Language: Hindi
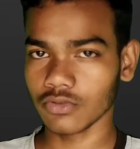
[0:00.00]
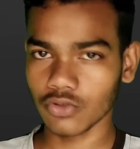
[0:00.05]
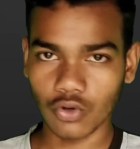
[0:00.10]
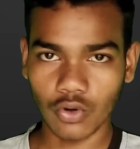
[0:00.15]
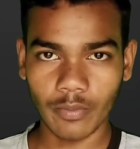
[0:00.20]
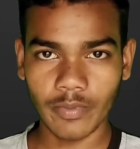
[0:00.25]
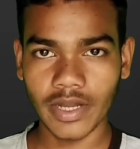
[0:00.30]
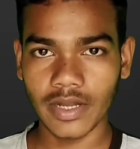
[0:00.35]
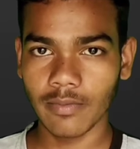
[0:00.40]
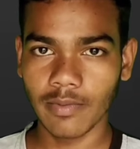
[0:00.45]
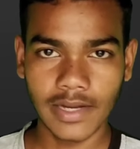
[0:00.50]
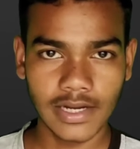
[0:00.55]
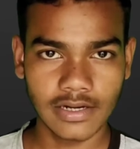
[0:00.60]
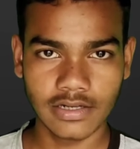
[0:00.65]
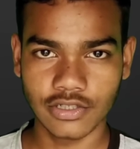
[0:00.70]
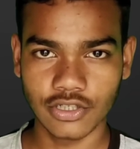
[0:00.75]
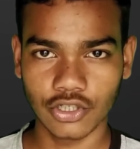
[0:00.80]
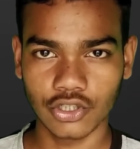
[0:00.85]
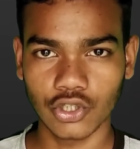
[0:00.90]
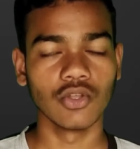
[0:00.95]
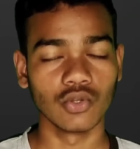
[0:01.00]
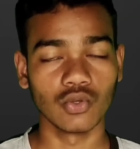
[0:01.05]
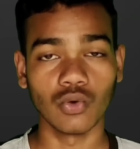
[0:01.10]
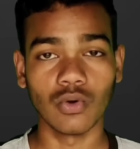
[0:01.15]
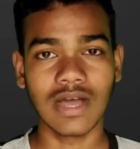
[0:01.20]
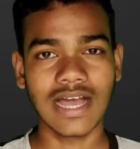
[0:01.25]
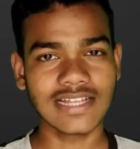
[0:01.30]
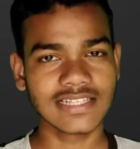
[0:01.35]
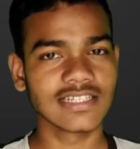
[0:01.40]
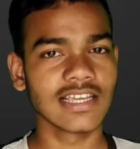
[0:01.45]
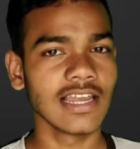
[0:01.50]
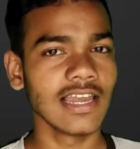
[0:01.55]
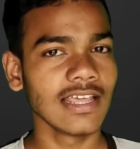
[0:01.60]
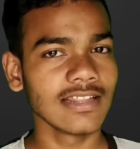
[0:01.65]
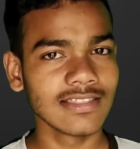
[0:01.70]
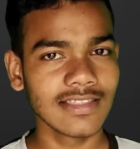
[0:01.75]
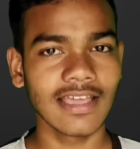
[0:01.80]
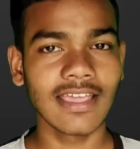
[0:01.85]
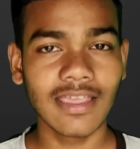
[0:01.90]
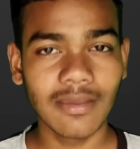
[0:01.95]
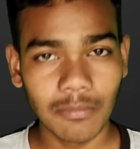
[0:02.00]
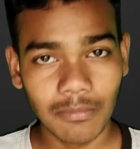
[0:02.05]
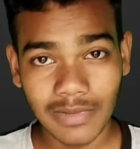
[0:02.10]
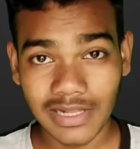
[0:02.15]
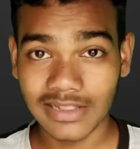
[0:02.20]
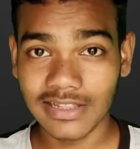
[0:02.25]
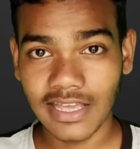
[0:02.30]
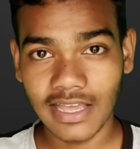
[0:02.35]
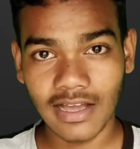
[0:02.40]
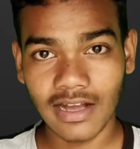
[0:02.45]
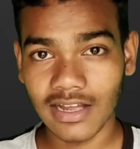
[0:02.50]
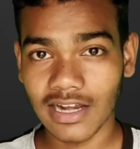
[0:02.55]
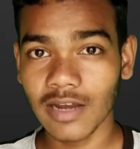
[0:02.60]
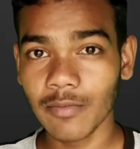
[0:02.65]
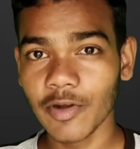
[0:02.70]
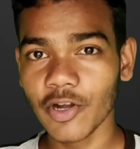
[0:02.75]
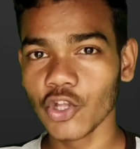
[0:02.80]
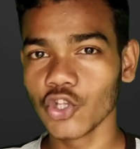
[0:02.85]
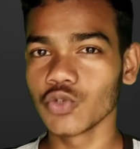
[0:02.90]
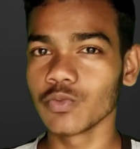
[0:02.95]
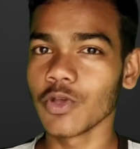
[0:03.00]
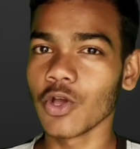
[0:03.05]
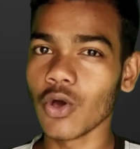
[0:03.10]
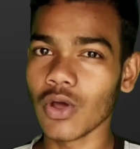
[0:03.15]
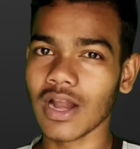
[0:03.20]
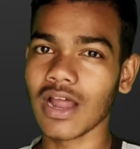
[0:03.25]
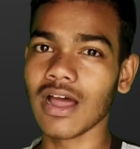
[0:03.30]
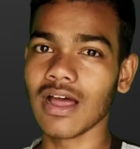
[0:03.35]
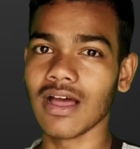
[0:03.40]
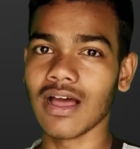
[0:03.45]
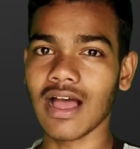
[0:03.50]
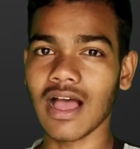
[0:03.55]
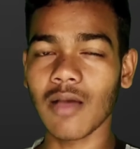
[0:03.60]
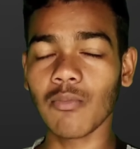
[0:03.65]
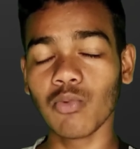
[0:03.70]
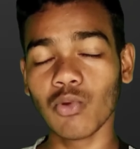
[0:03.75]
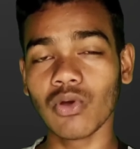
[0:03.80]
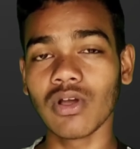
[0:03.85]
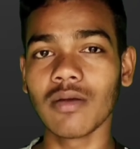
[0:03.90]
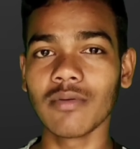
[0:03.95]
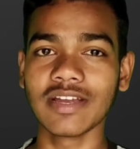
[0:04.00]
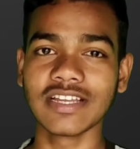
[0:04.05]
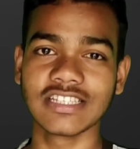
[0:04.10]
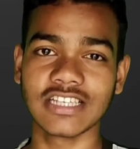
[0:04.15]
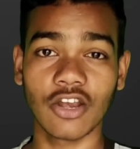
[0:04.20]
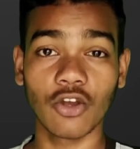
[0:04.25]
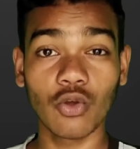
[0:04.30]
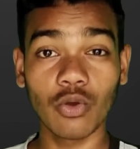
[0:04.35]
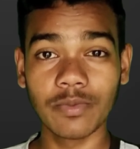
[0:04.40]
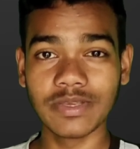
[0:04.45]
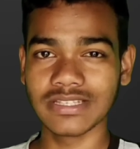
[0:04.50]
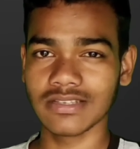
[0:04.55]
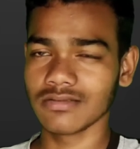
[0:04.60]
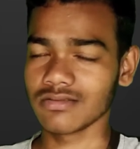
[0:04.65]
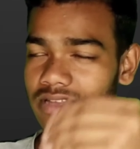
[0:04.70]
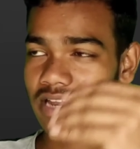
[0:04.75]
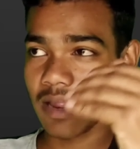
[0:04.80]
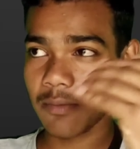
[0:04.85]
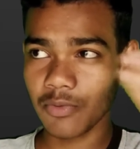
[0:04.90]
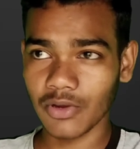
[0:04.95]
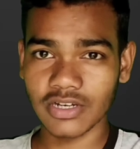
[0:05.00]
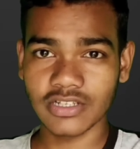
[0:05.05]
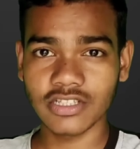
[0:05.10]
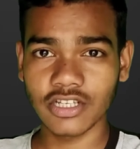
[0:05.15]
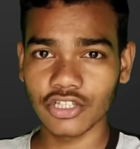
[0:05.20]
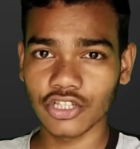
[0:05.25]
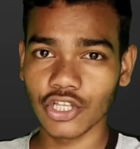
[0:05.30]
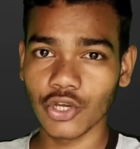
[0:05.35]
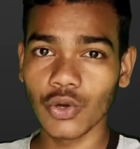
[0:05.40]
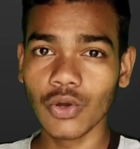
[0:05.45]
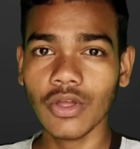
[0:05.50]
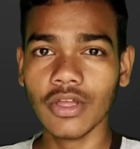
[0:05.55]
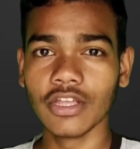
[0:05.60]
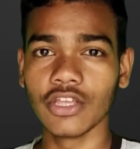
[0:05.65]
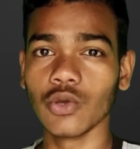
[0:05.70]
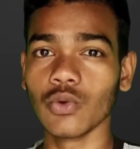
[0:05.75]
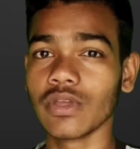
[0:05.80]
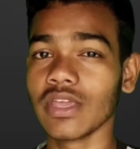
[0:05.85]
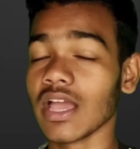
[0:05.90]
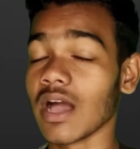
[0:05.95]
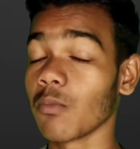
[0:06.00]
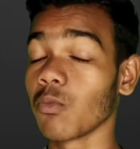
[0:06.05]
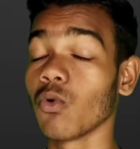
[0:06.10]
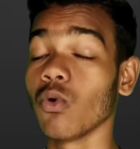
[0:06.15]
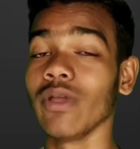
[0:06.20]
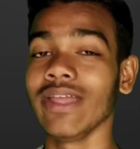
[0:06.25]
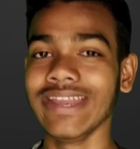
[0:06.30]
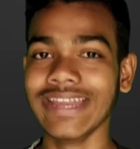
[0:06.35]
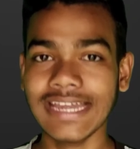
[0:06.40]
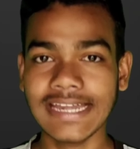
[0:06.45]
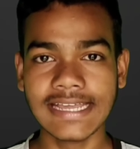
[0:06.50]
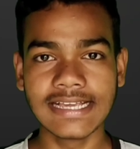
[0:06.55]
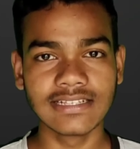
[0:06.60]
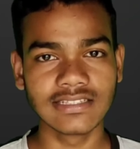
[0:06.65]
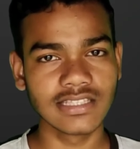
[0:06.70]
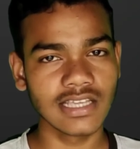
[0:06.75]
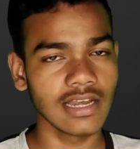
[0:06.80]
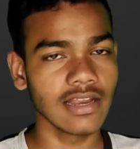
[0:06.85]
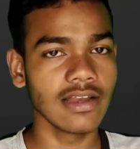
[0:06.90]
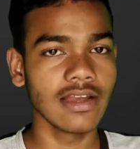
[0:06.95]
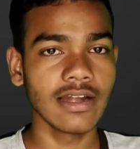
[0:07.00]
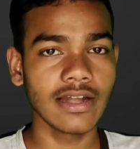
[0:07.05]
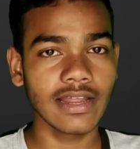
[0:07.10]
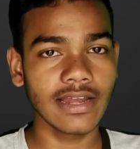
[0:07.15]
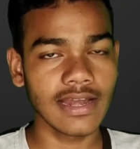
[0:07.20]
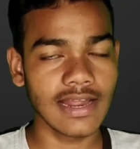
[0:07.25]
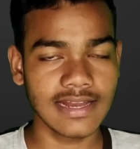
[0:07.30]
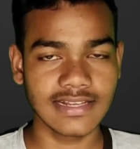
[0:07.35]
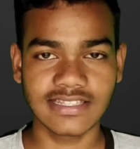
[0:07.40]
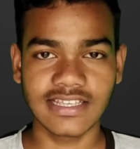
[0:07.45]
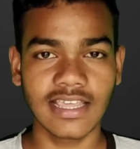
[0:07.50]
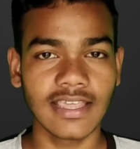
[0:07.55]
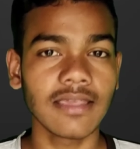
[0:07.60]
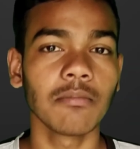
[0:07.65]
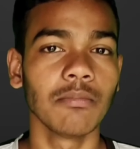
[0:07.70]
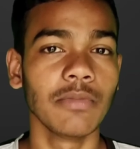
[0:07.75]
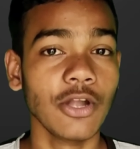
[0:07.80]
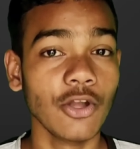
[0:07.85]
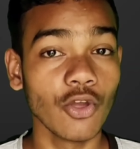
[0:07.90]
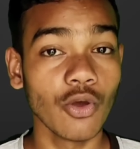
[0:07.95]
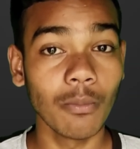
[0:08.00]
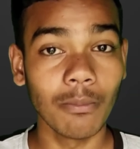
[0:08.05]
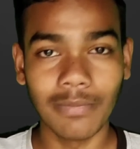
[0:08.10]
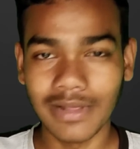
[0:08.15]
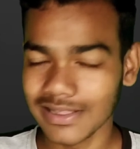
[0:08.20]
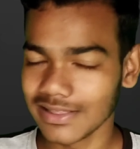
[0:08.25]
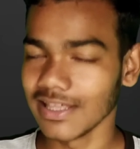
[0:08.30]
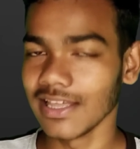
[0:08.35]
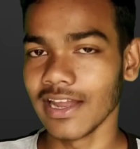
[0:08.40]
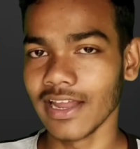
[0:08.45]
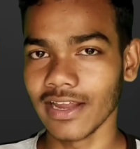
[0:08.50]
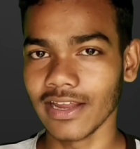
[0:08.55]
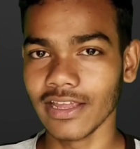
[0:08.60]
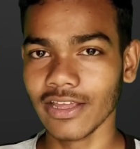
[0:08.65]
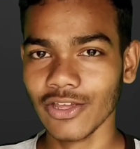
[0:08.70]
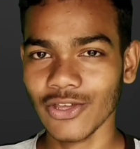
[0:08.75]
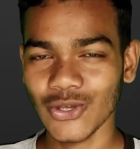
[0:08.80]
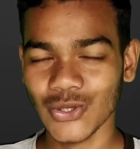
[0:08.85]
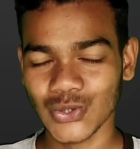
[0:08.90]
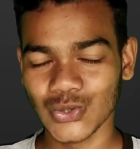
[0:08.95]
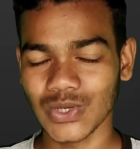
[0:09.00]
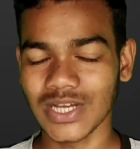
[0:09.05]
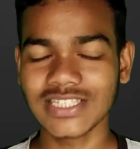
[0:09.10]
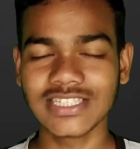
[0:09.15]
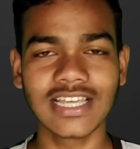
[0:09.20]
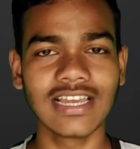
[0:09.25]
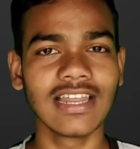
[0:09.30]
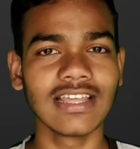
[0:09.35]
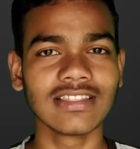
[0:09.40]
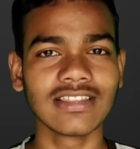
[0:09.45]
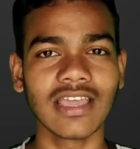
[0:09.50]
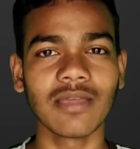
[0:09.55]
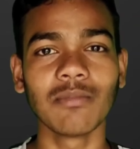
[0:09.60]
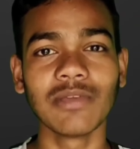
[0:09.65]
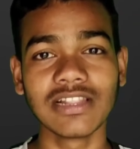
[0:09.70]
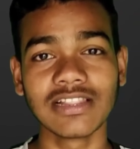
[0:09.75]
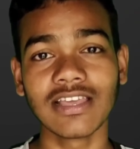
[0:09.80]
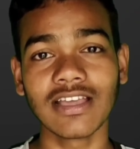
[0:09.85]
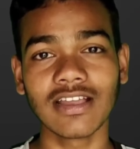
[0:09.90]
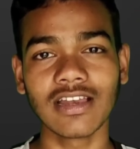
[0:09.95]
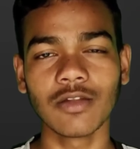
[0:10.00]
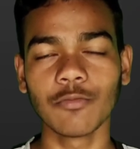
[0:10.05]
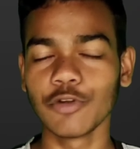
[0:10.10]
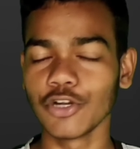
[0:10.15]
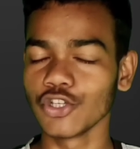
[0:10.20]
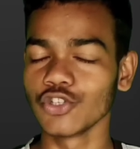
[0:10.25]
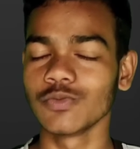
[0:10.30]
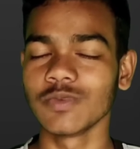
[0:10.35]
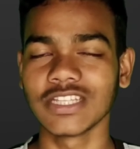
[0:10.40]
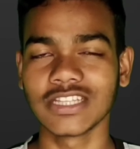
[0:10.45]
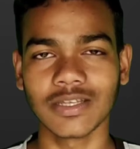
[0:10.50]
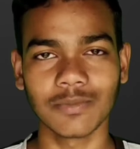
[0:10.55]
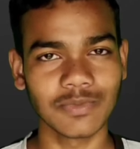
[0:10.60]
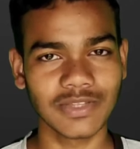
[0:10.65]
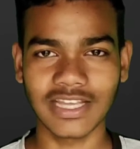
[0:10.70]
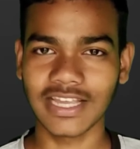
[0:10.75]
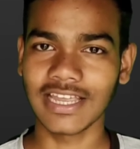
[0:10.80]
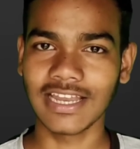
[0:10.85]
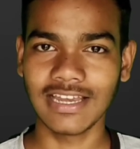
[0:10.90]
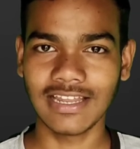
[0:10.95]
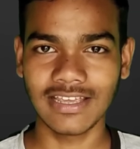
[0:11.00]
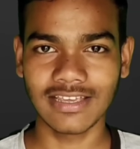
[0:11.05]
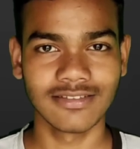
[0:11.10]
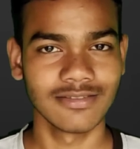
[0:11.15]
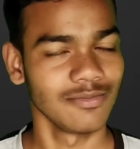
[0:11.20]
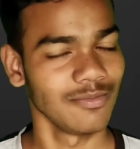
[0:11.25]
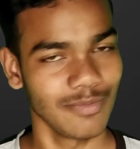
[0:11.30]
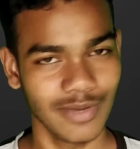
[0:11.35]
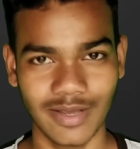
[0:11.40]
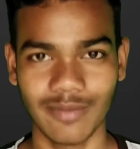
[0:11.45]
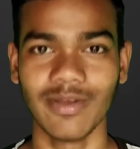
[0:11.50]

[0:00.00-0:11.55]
कमेंट भी कर सकते हो तो आज के लिए इतना ही मिलते हैं अगले वीडियोज में और हाँ आप लोग हमारे चैनल को भी सब्सक्राइब कर सकते हो क्योंकि आपको एडिटिंग से रिलेटेड ऐसे ही वीडियो मिलती रहेगी सो आज के लिए इतना ही मिलते हैं अगले वीडियोज में तब तक के लिए